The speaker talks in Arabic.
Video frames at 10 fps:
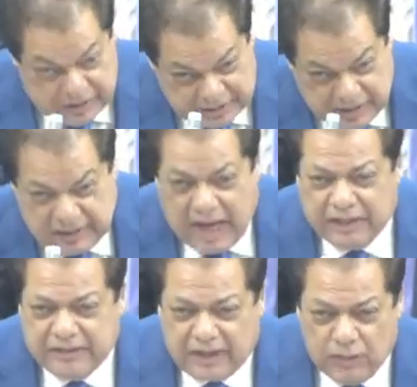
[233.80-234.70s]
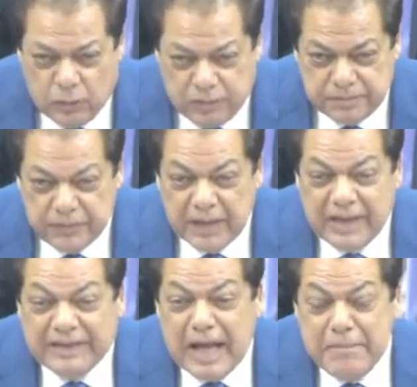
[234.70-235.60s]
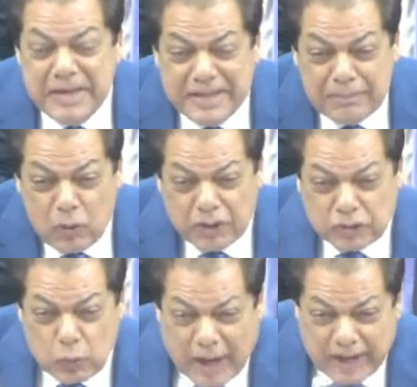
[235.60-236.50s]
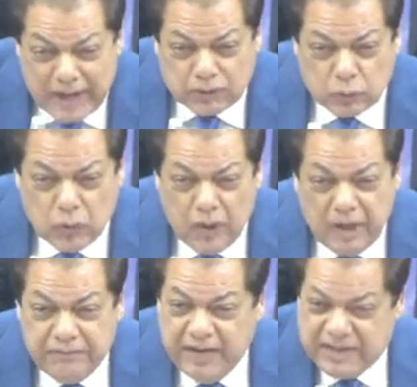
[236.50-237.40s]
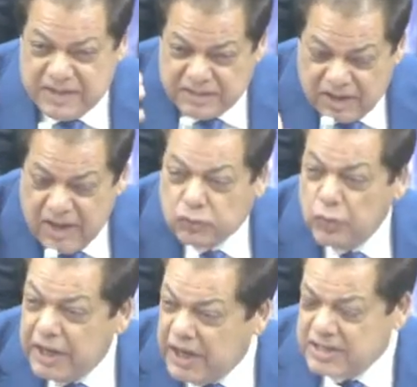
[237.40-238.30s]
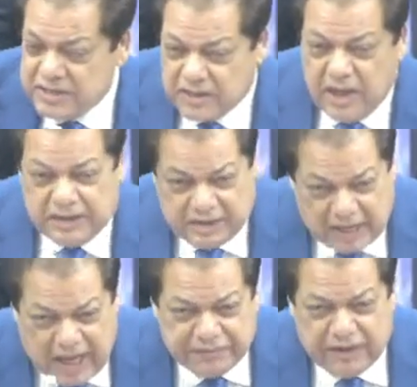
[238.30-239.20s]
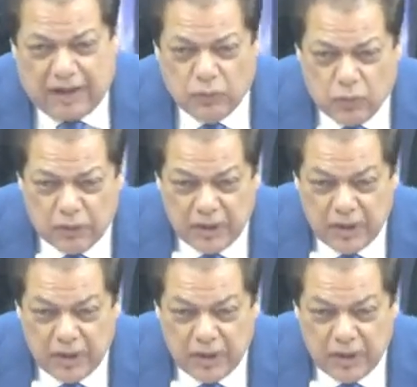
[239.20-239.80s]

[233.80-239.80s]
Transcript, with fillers: اتراعت في القانون تامين المواطن وحياته في الاسانسيرات وغير الاسانسيرات اتراعت في القانون